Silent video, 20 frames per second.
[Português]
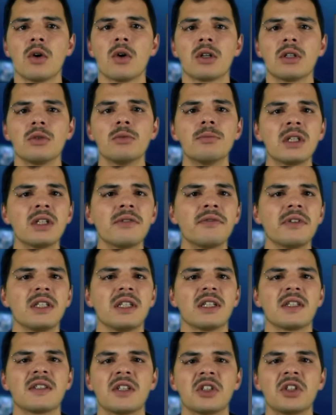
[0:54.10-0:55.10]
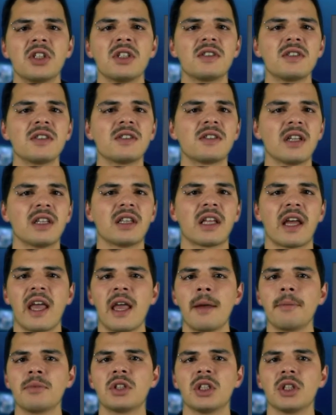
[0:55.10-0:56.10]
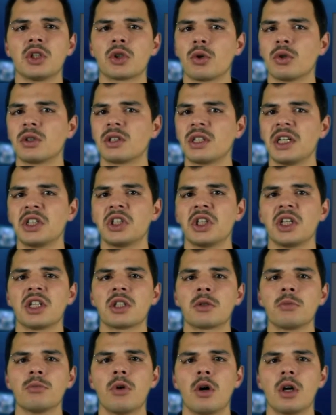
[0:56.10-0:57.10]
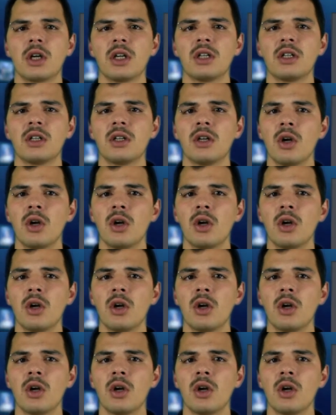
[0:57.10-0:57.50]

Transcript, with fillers: uma NVIDIA 670 MX com 3 GB de memória,